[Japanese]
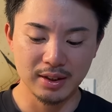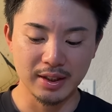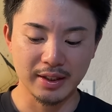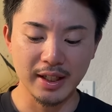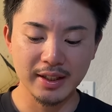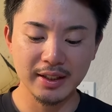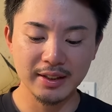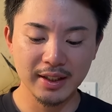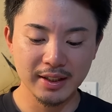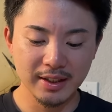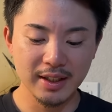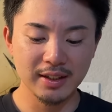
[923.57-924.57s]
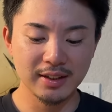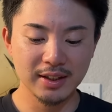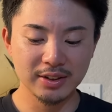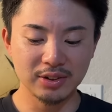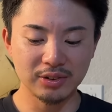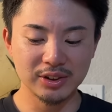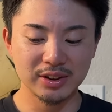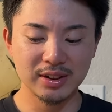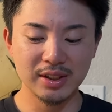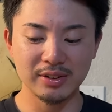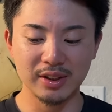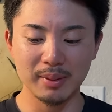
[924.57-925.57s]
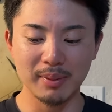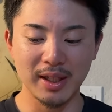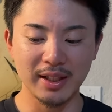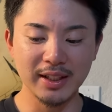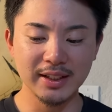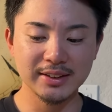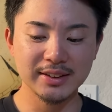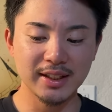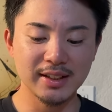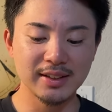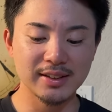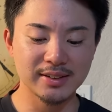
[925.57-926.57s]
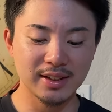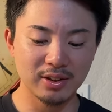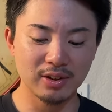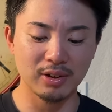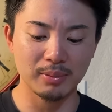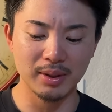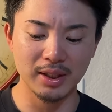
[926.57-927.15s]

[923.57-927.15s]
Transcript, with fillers: え結果的にね、ヒット打ってるんで、まあ、いいっちゃいいんですけど、